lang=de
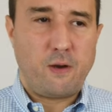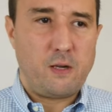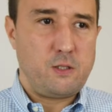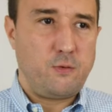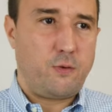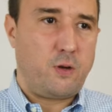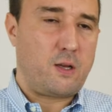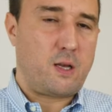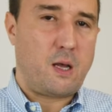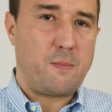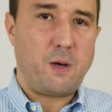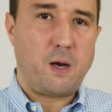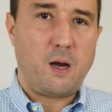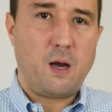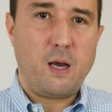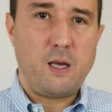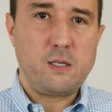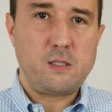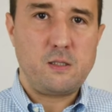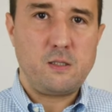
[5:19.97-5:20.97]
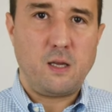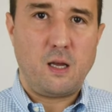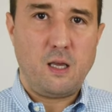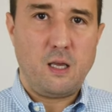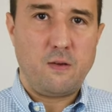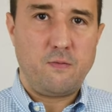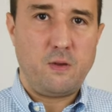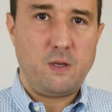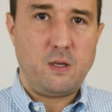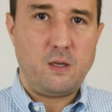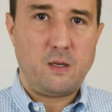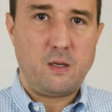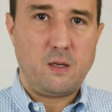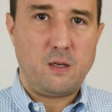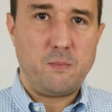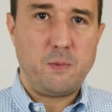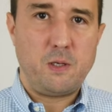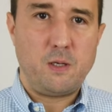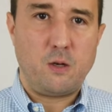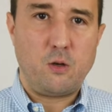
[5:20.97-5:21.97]
weiß nicht, von der Kamera heißen ja
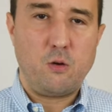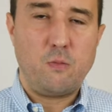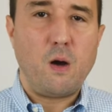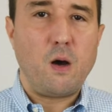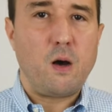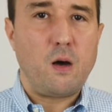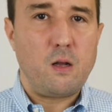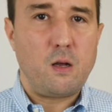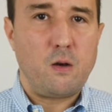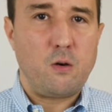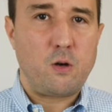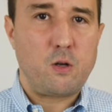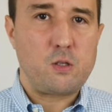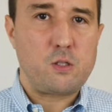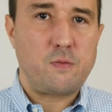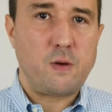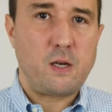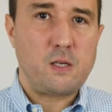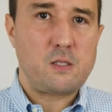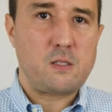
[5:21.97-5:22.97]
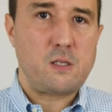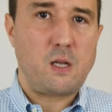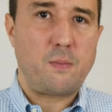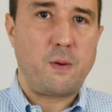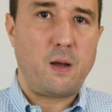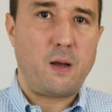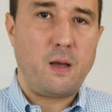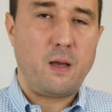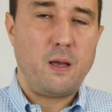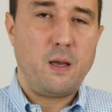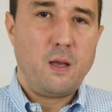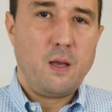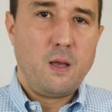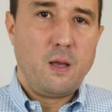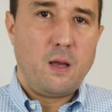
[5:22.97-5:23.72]
irgendwie mit einer Nummer oder sowas dabei.